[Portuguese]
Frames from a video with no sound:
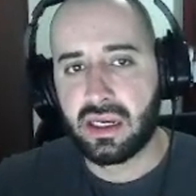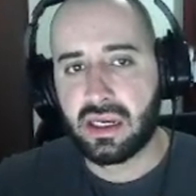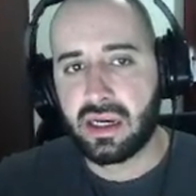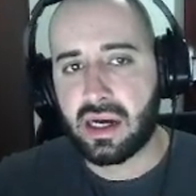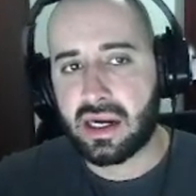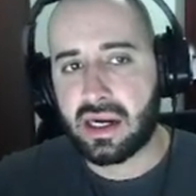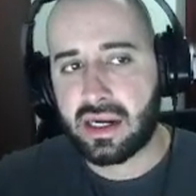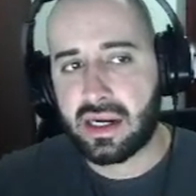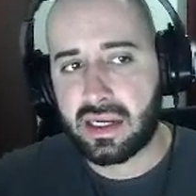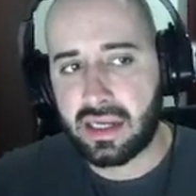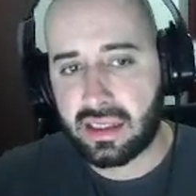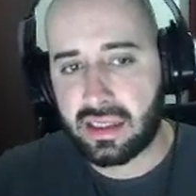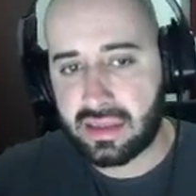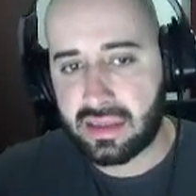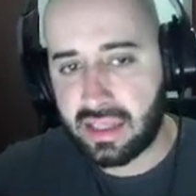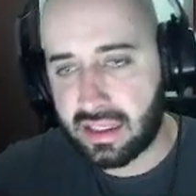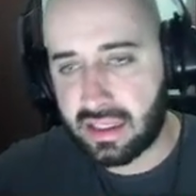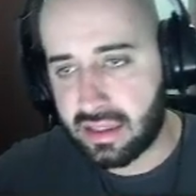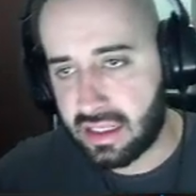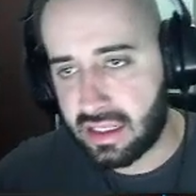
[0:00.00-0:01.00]
A,
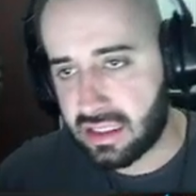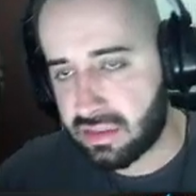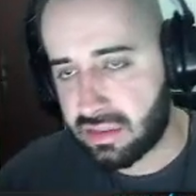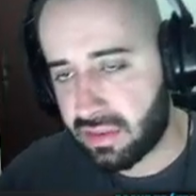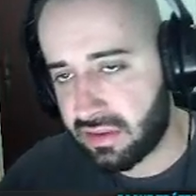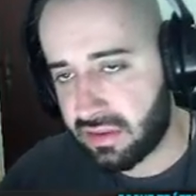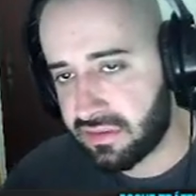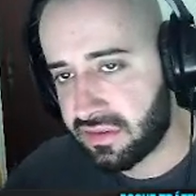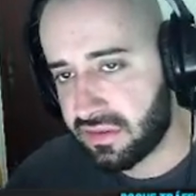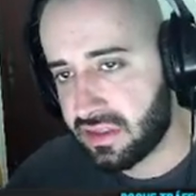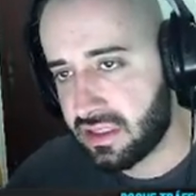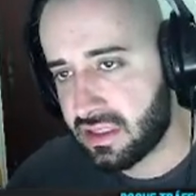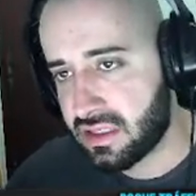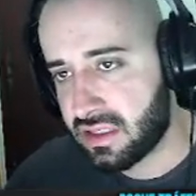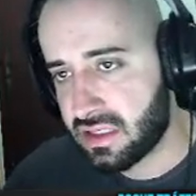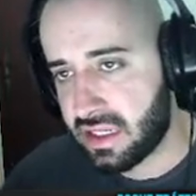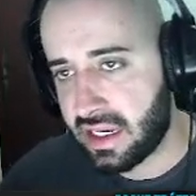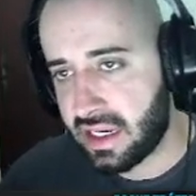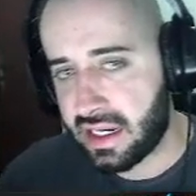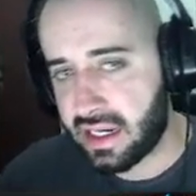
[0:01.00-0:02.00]
até 10
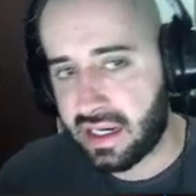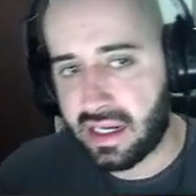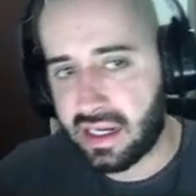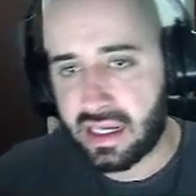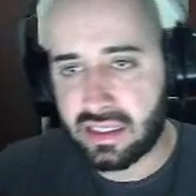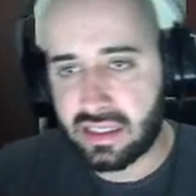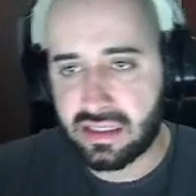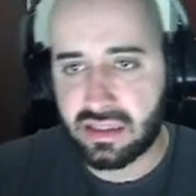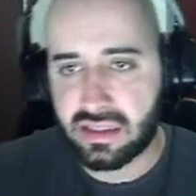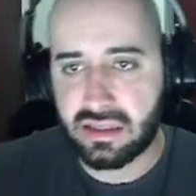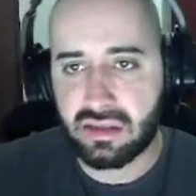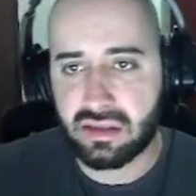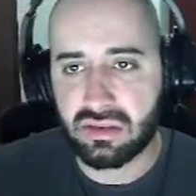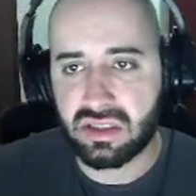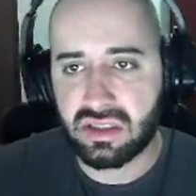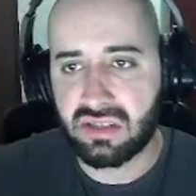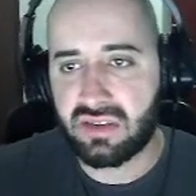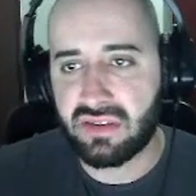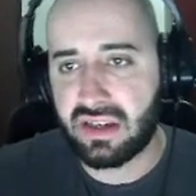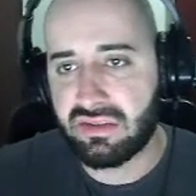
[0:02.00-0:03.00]
perfis é grátis. Então
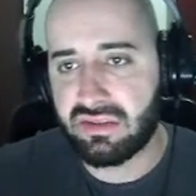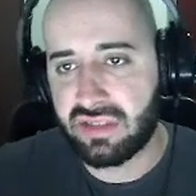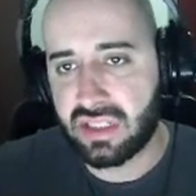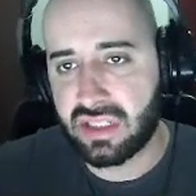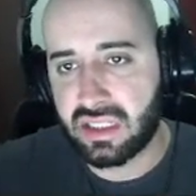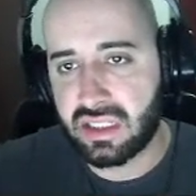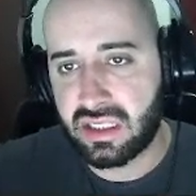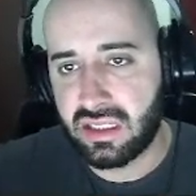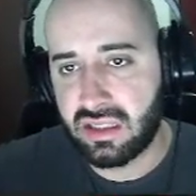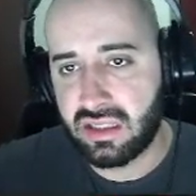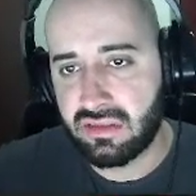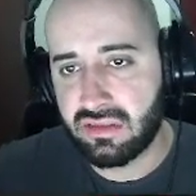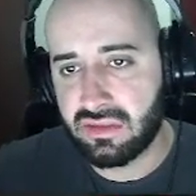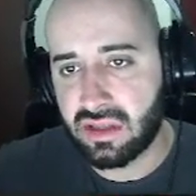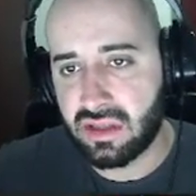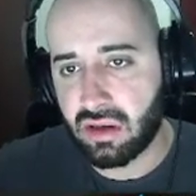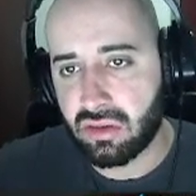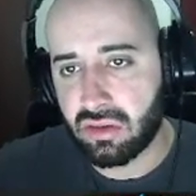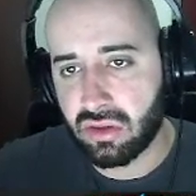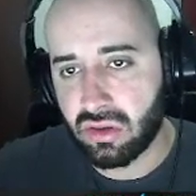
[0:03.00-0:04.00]
você vai vir aqui,
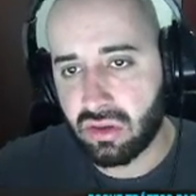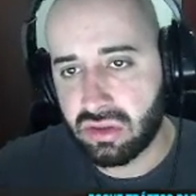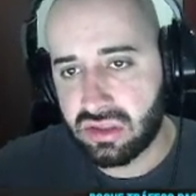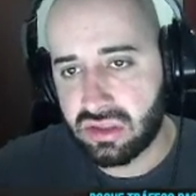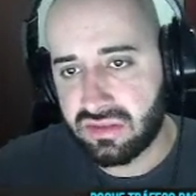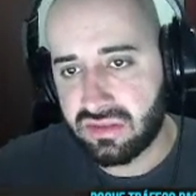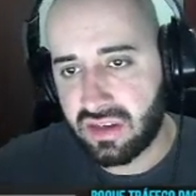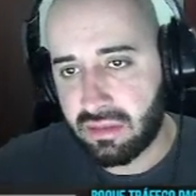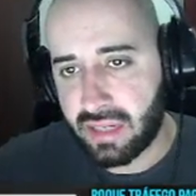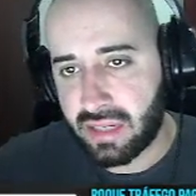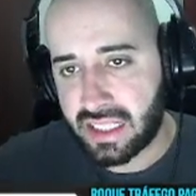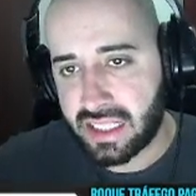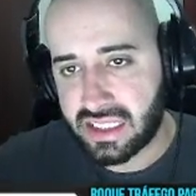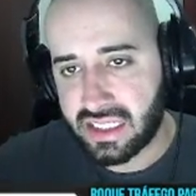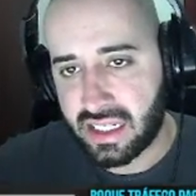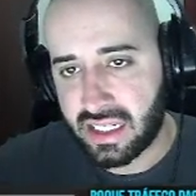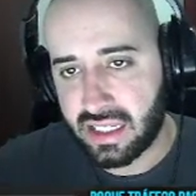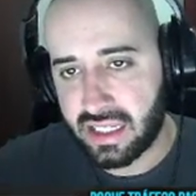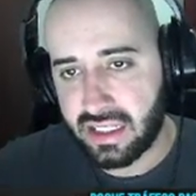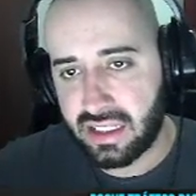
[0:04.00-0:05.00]
download, vai
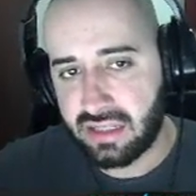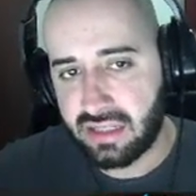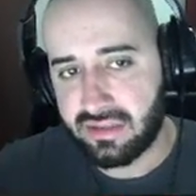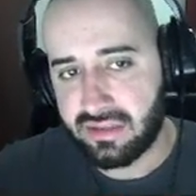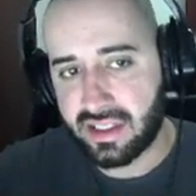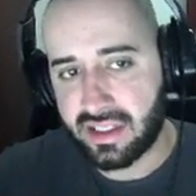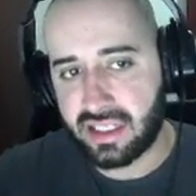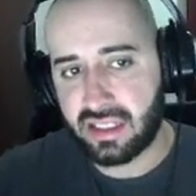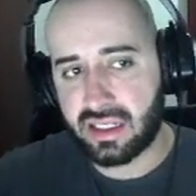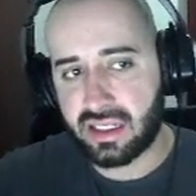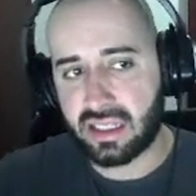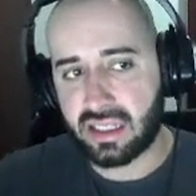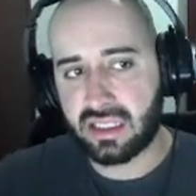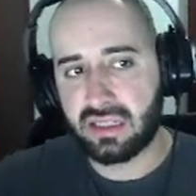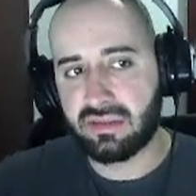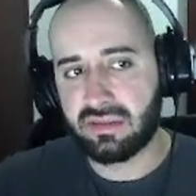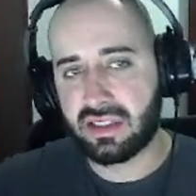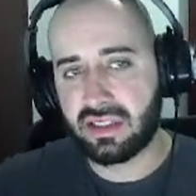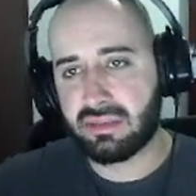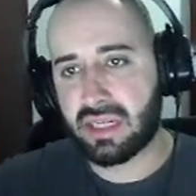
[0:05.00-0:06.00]
baixar ele, vai clicar
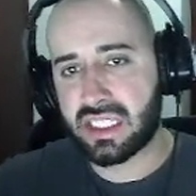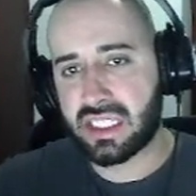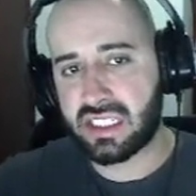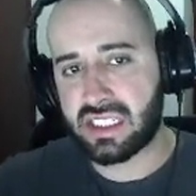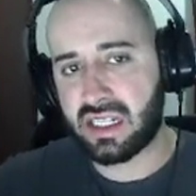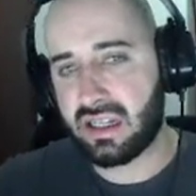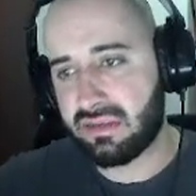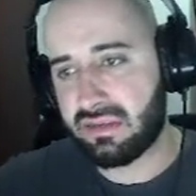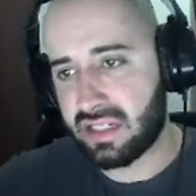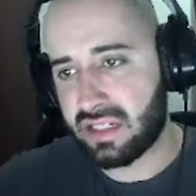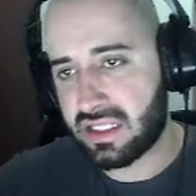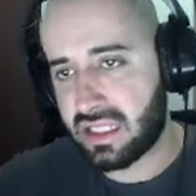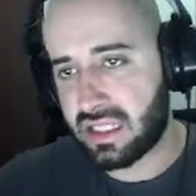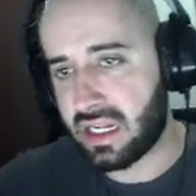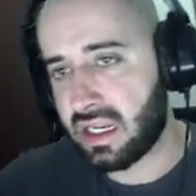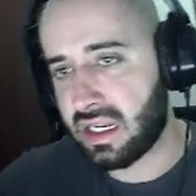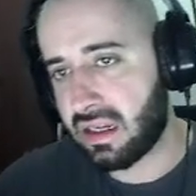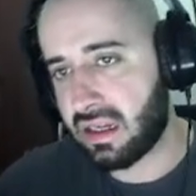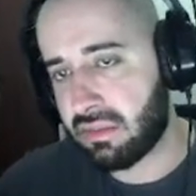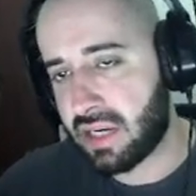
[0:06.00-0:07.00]
aqui, vai baixar e vai
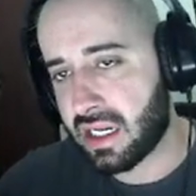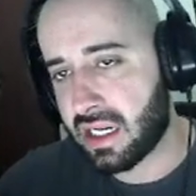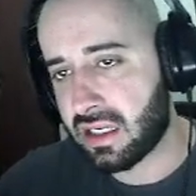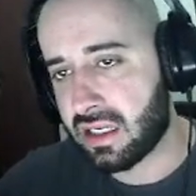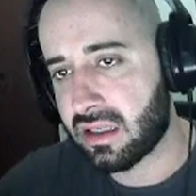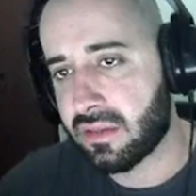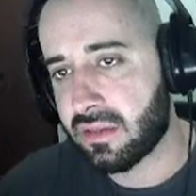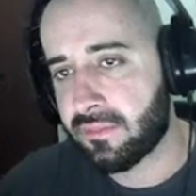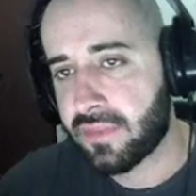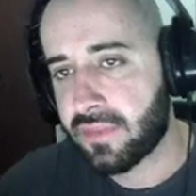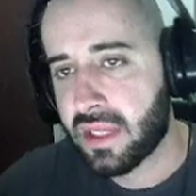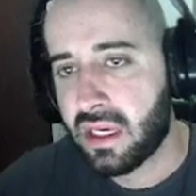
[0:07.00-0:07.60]
instalar na máquina.